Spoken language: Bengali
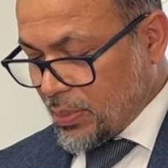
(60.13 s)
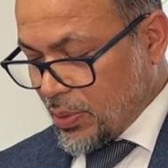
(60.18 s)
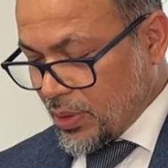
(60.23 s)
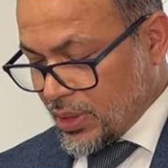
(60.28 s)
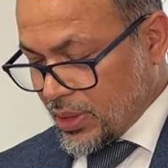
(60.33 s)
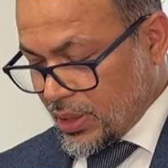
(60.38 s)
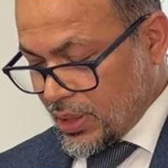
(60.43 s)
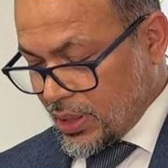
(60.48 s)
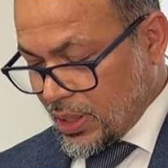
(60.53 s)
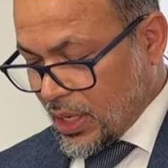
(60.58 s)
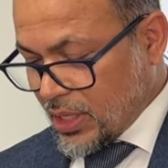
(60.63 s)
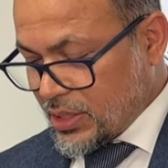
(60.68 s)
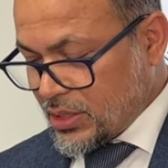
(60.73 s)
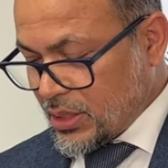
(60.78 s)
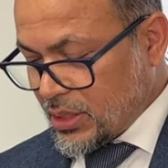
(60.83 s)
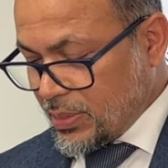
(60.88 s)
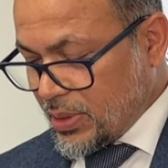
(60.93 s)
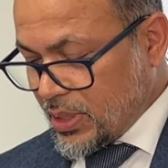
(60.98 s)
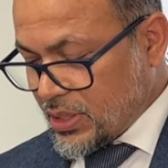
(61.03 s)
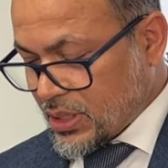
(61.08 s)
পক্ষে
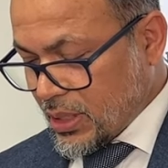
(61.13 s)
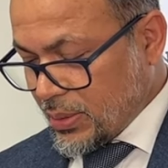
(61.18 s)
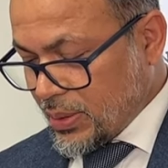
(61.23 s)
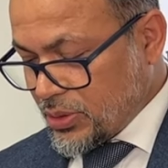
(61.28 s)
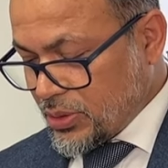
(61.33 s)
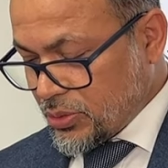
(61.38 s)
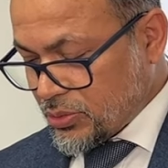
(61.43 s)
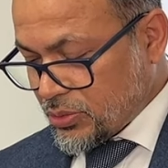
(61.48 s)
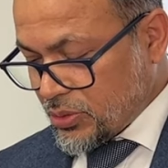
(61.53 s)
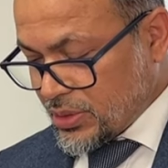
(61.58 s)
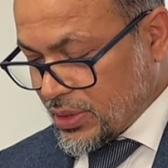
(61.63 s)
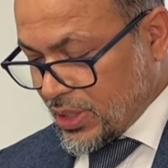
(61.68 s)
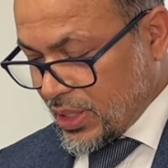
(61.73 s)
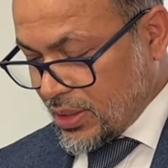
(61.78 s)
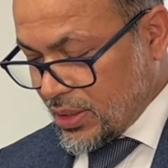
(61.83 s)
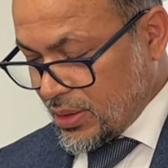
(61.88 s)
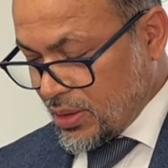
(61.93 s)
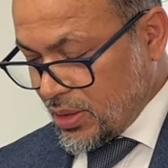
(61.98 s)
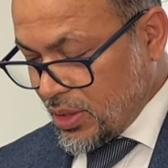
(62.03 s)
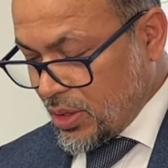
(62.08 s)
আইনজীবী হিসাবে যুক্ত ছিলেন
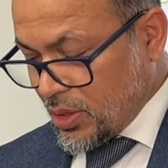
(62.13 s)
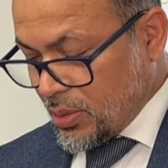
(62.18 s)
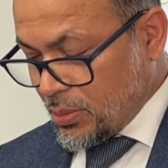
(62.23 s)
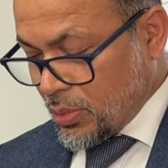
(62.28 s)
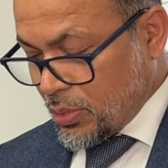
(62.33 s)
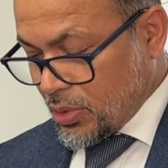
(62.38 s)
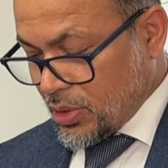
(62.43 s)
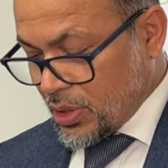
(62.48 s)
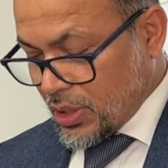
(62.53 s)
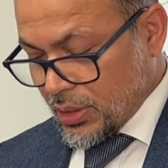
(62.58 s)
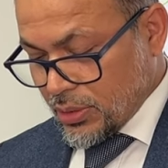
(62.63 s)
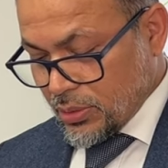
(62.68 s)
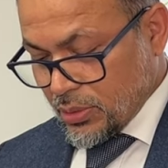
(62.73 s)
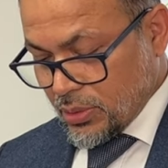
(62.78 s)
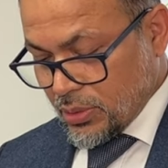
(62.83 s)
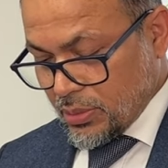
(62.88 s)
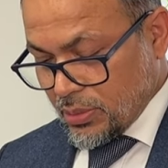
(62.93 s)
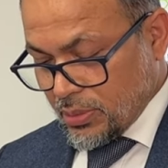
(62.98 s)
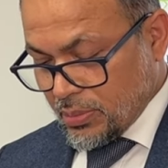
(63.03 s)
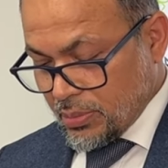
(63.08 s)
প্রখ্যাত
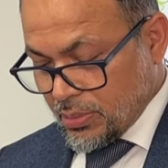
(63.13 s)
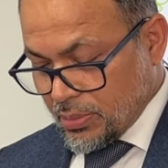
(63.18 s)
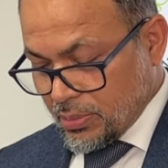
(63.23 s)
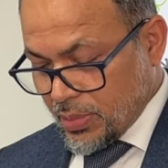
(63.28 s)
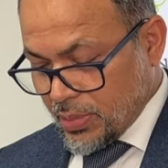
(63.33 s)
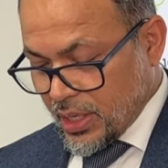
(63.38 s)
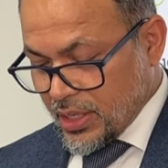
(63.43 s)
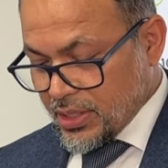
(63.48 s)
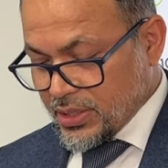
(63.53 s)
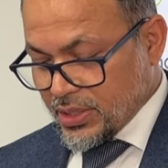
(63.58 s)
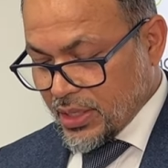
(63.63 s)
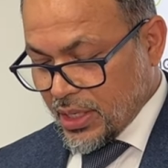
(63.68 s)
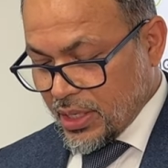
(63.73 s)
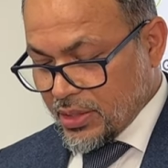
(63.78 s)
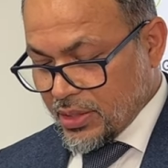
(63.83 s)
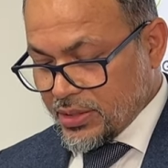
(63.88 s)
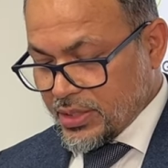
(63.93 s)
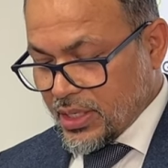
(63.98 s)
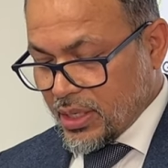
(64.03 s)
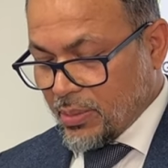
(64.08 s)
ব্যারিস্টার
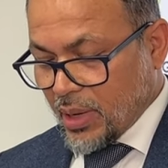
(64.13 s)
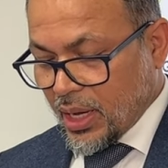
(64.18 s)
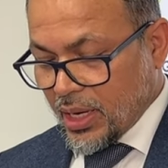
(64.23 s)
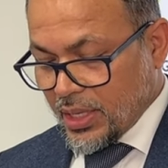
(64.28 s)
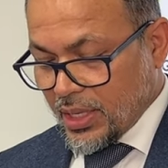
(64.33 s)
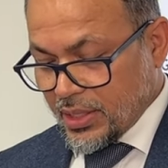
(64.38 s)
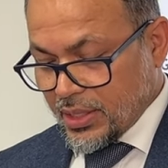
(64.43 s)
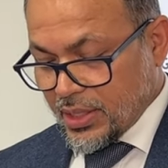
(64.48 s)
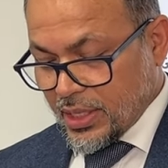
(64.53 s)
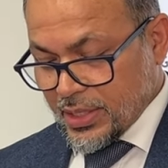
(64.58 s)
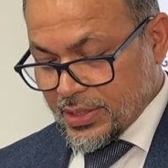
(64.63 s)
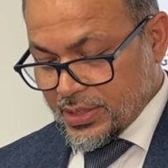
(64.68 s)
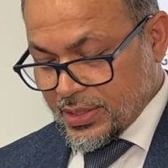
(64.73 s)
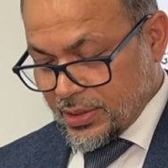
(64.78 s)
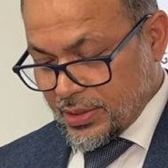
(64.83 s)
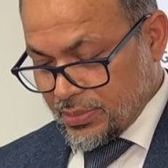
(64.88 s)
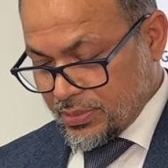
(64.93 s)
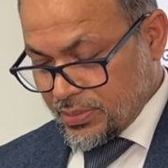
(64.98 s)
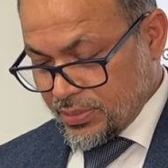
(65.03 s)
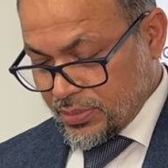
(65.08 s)
জেন মালিক কেসি
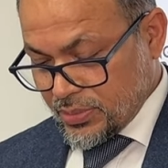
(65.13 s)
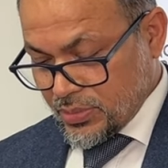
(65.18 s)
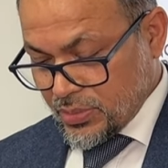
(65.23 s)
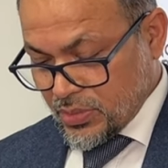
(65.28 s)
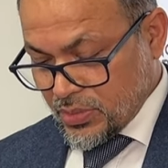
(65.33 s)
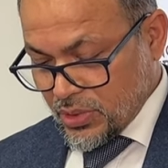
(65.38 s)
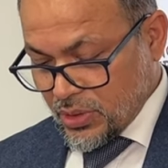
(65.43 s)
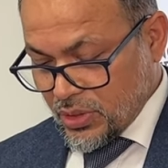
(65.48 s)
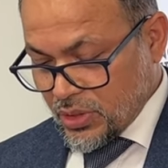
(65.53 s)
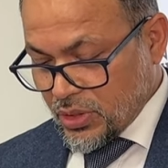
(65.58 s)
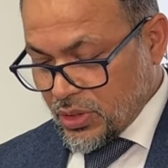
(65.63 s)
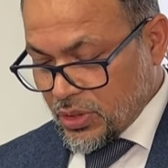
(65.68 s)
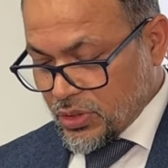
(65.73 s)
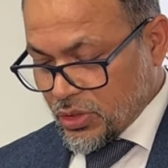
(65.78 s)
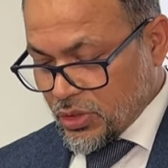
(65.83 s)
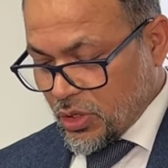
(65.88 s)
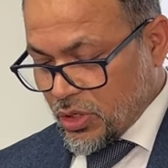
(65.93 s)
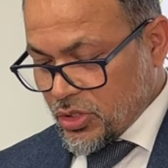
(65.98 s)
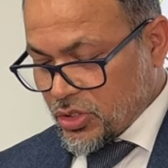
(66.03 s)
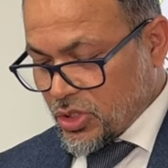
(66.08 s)

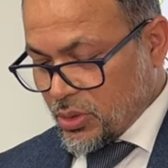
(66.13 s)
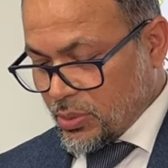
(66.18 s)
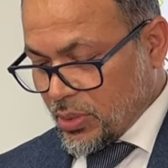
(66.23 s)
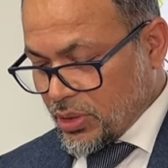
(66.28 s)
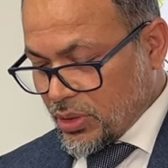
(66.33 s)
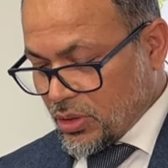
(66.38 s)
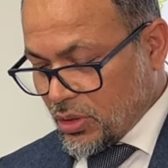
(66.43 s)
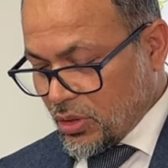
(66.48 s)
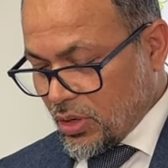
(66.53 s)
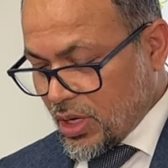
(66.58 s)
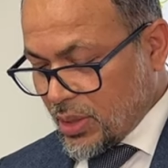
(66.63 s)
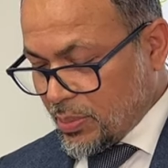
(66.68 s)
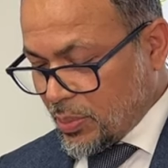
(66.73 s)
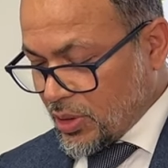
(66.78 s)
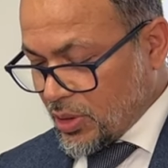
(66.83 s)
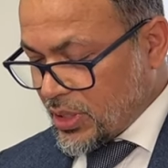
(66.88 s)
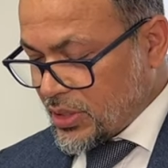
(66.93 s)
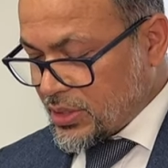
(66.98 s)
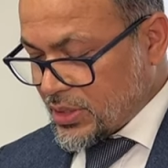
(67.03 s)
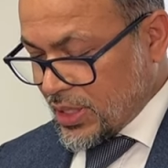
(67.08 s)
স্বরাষ্ট্র মন্ত্রণালয়ের
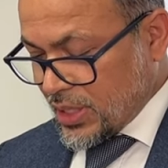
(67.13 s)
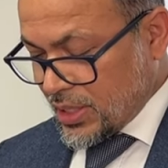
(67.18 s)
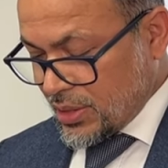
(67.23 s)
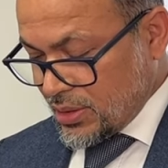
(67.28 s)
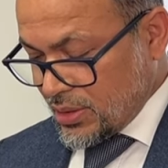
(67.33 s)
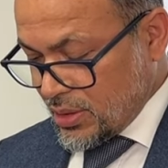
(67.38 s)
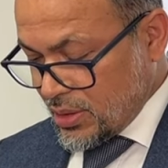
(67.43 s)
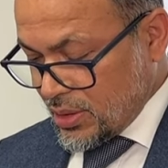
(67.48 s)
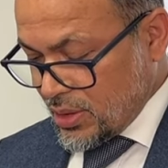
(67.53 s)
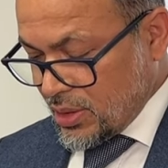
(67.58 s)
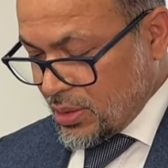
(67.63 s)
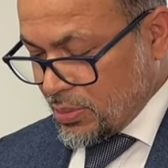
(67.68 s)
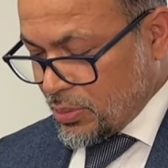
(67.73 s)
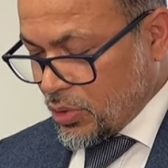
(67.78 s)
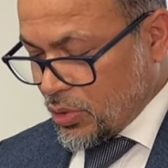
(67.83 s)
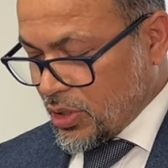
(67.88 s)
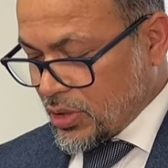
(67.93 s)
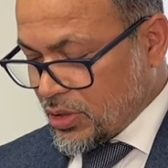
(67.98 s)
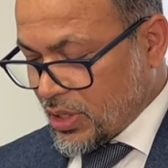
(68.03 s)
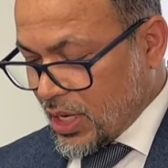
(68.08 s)
পক্ষে ছিলেন
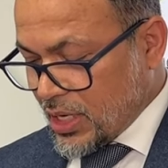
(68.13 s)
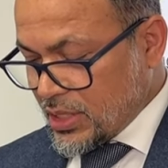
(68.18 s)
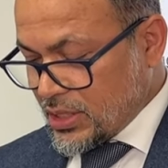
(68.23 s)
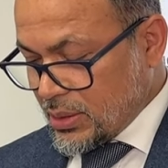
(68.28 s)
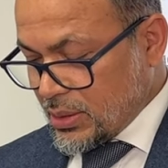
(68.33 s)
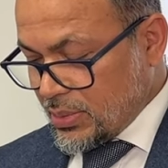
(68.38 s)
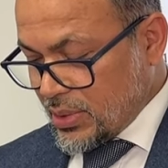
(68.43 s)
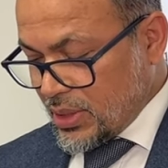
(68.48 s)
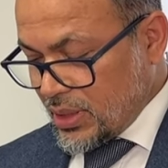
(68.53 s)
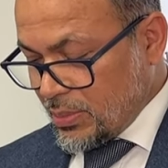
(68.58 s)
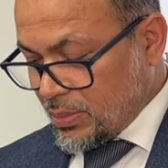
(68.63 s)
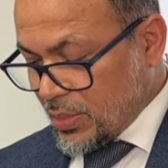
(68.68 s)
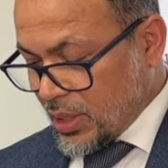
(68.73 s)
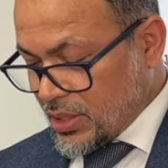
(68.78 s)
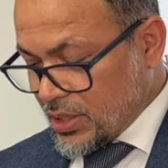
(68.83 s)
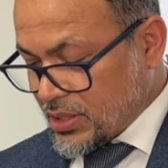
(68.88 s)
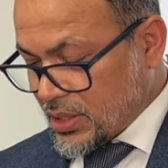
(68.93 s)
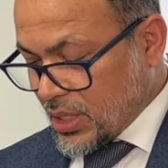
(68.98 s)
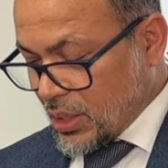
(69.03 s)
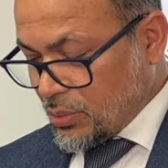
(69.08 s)
প্রখ্যাত আইনজীবী
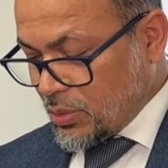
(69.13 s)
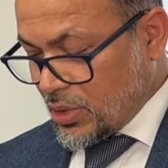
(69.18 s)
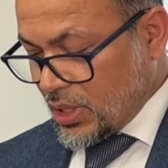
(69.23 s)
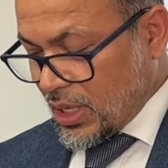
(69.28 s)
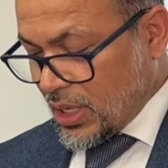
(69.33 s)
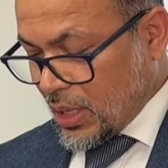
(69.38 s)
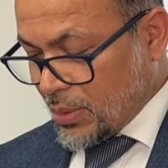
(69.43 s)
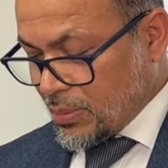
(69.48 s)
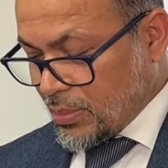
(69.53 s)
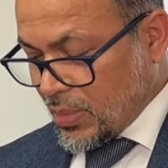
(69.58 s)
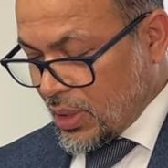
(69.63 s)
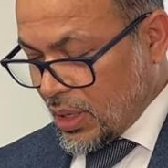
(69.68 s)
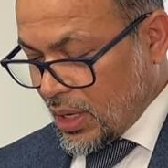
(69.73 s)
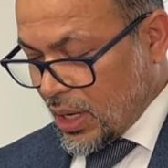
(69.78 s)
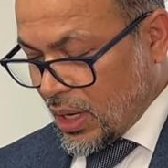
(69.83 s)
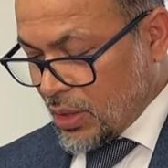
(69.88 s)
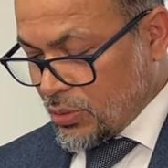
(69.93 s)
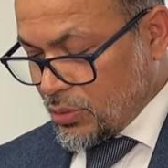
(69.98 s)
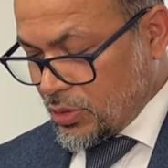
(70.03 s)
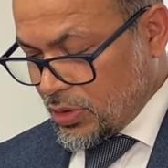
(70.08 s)
ব্যারিস্টার উইলিয়াম
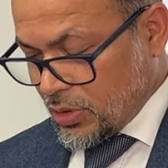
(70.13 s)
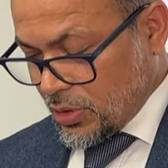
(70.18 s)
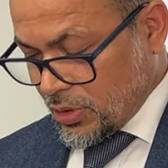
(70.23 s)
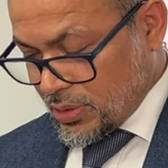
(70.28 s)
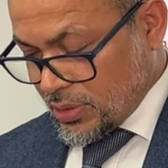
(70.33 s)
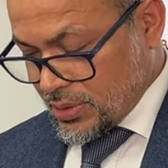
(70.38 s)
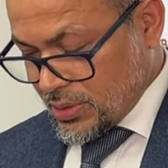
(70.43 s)
আরউইটন